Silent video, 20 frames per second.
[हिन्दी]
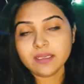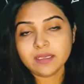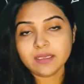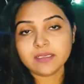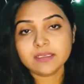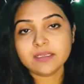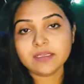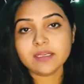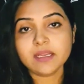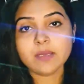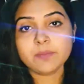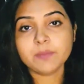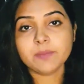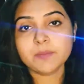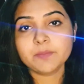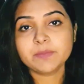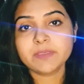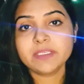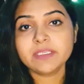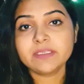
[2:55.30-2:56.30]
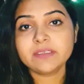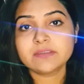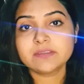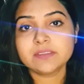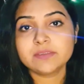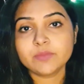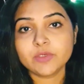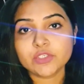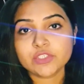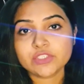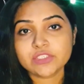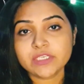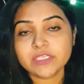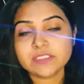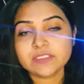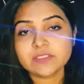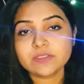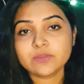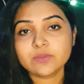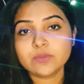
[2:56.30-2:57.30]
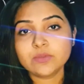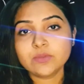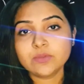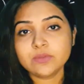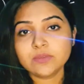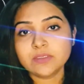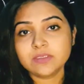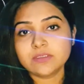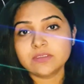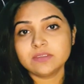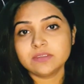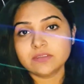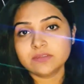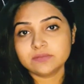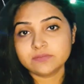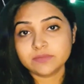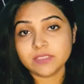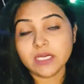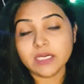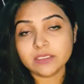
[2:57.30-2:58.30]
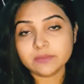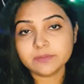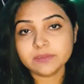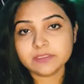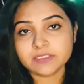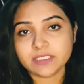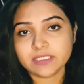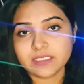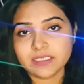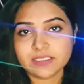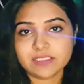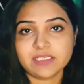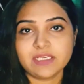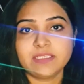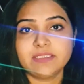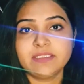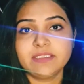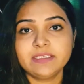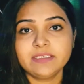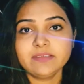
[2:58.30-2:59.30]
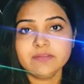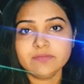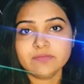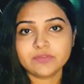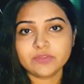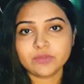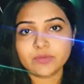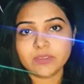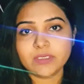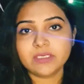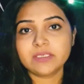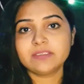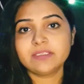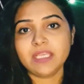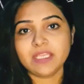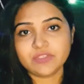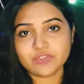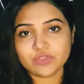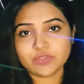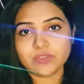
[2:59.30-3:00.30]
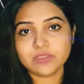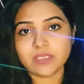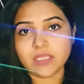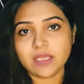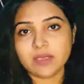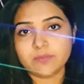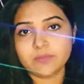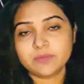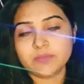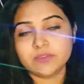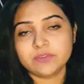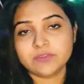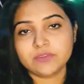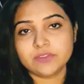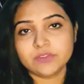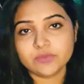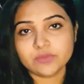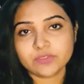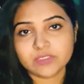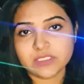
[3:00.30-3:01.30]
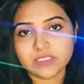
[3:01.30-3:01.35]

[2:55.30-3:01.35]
अगर आप अपने मॉइस्चराइज़र को हर्बल रखना चाहते हैं थोड़ा नेचुरल आप यूज़